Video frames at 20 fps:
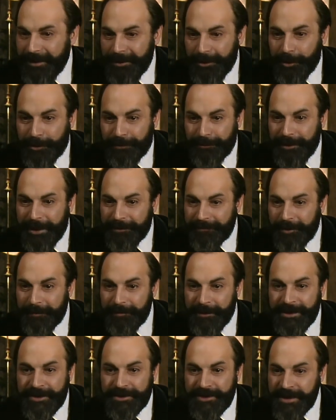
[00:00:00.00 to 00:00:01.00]

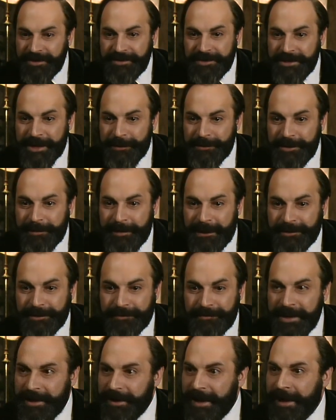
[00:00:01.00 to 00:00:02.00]
Сбежал от меня, как
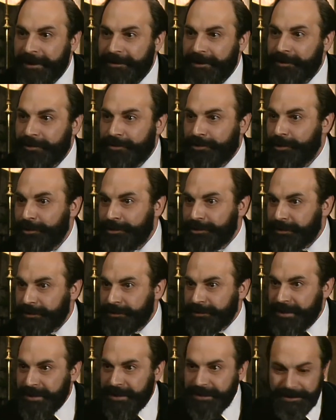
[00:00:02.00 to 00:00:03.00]
только начал переживать
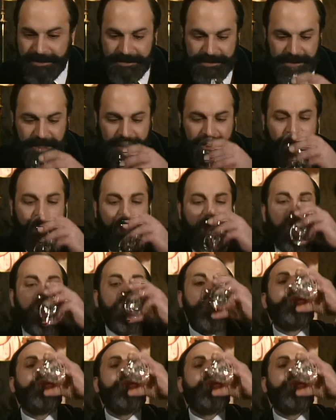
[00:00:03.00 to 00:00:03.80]
роковые сцены из